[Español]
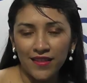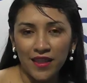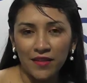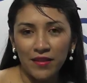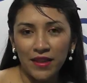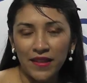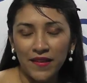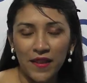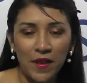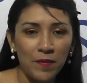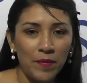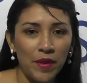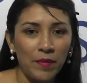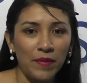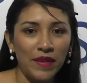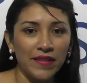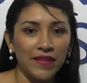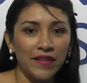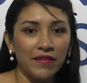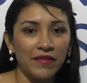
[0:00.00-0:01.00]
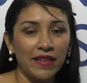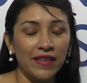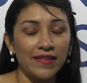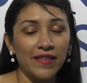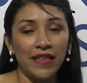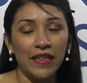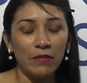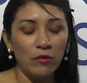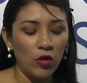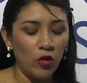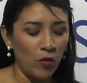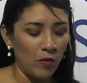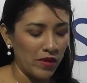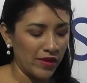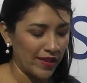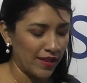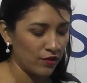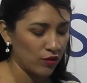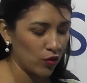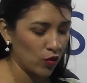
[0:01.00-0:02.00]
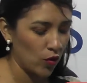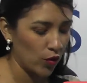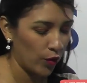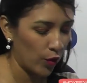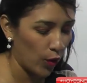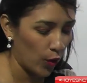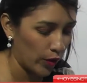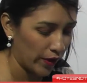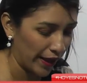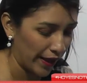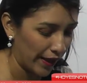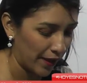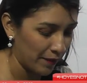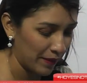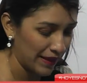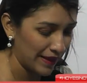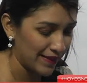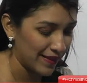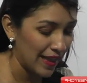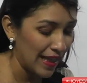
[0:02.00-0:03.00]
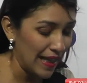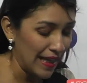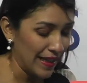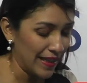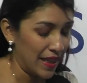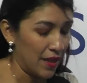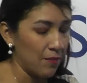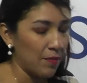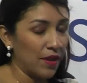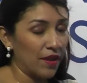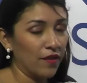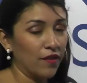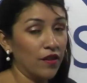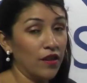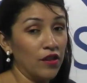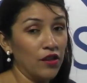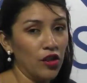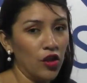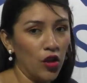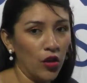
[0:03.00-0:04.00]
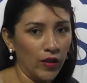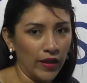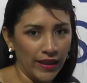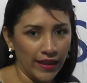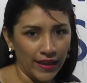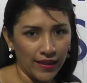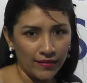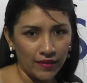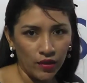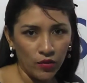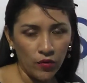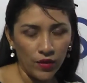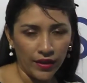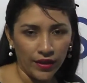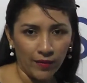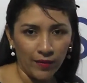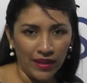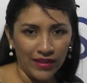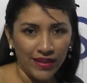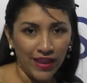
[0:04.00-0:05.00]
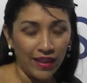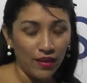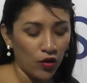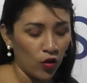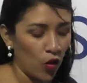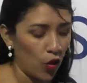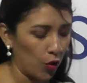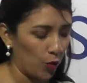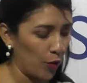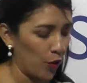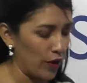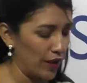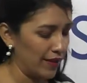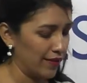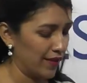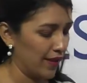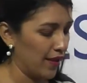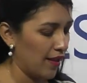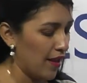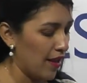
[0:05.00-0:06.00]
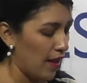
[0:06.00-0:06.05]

través de PMS TV. Seguimos conversando con Óscar Álvarez, quien presidió el ente gubernamental Corpointa.